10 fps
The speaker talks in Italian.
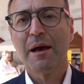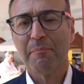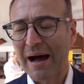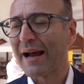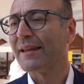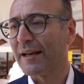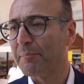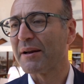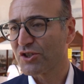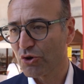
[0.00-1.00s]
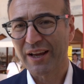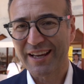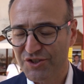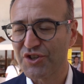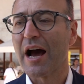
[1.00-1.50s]
ma anche delle persone
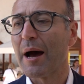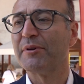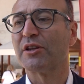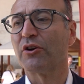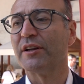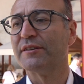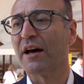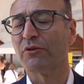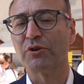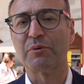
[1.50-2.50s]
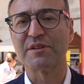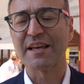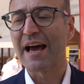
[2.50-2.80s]
che ci abitano all'interno di queste